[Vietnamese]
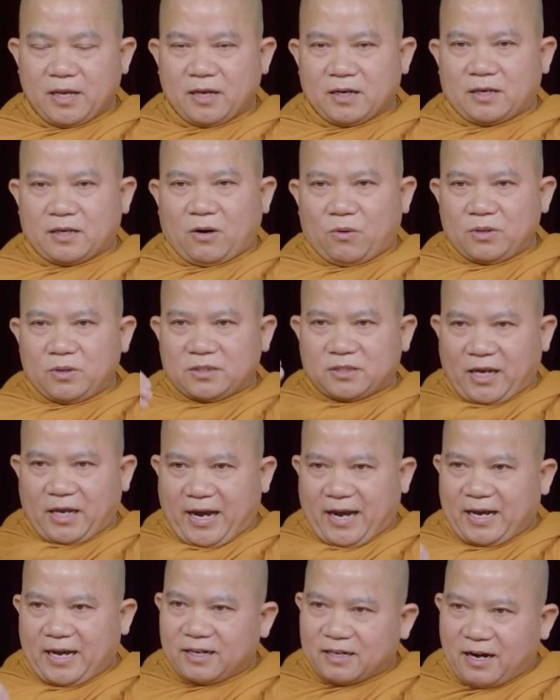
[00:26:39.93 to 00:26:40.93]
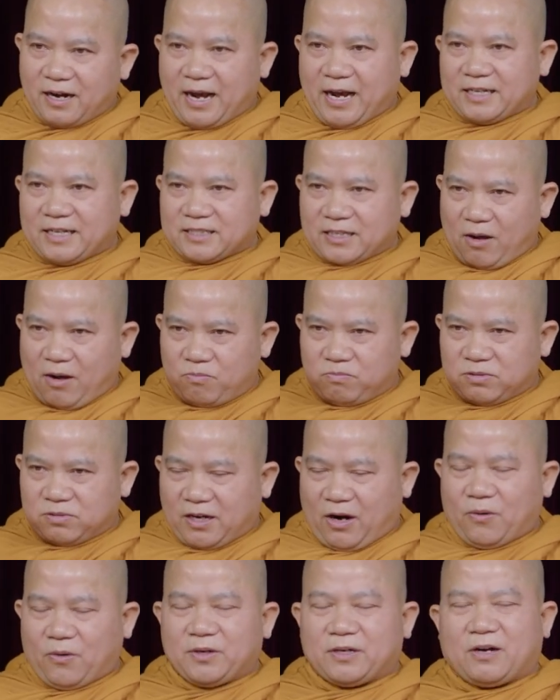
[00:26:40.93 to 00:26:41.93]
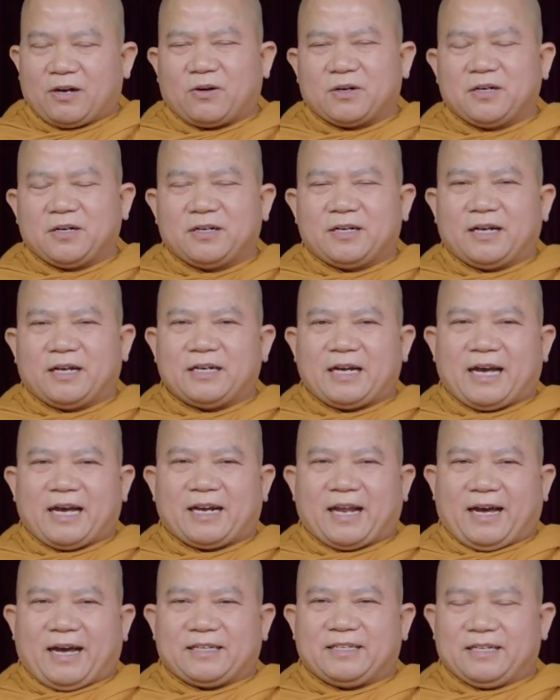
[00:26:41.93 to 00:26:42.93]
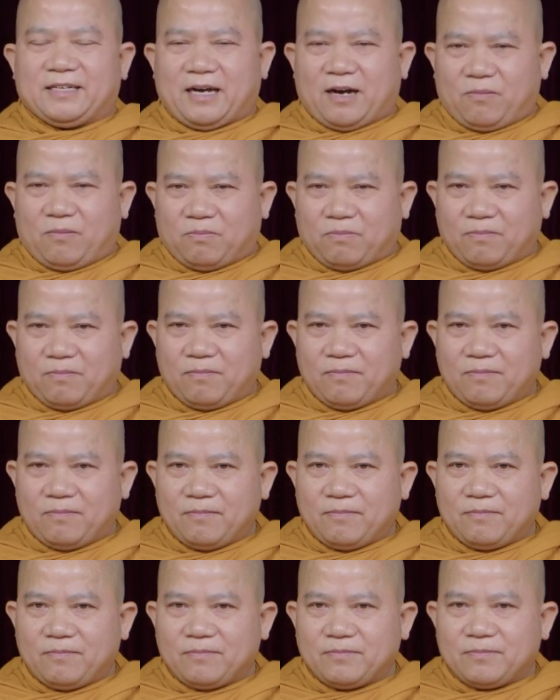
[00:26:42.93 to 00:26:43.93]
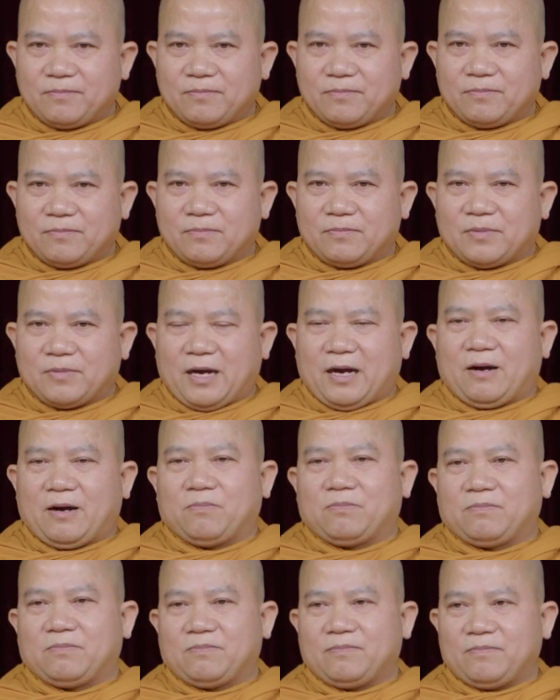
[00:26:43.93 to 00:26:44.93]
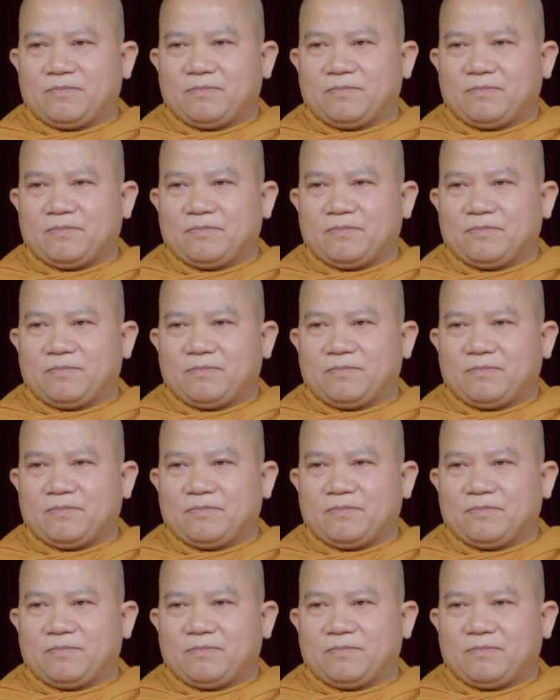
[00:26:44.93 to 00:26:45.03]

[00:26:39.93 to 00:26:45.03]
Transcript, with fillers: rồi xả ra xong rồi nó có đưa đến an lạc gì không không